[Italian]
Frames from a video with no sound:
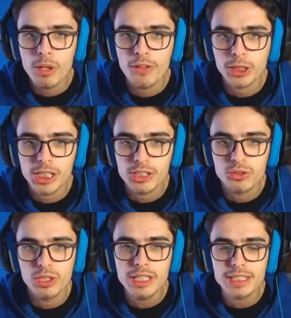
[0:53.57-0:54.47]
dobbiamo farci
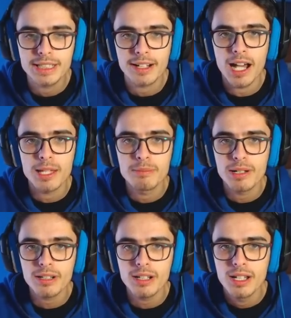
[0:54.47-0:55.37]
adesso
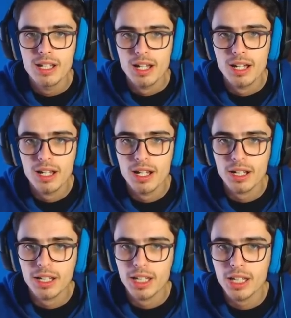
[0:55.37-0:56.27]
l'inscriber
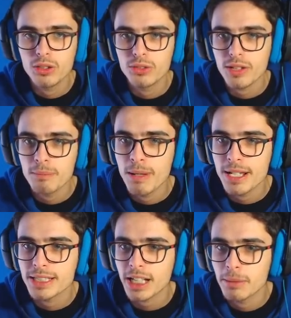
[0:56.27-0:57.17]
eh, che dovrebbe essere anche